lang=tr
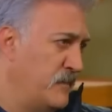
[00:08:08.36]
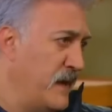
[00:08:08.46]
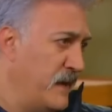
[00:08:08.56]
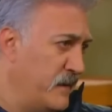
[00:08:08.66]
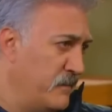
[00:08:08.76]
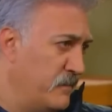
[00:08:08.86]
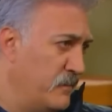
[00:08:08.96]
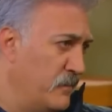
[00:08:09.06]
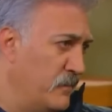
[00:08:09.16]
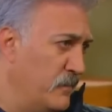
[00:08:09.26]
Yani
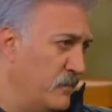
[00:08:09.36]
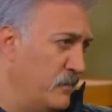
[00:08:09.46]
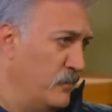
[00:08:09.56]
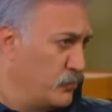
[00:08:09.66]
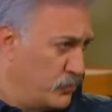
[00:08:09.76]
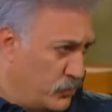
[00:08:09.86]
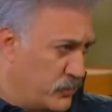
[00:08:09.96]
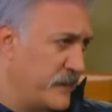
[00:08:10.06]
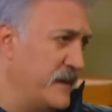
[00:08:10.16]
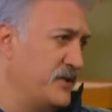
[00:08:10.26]

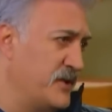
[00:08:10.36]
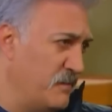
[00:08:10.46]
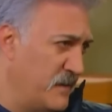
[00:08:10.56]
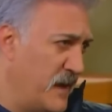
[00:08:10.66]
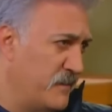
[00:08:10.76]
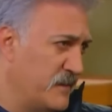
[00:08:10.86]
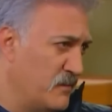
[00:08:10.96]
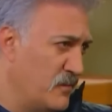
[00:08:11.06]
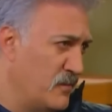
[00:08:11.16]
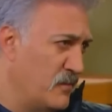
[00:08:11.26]
300 lira için mi yaptın bunu?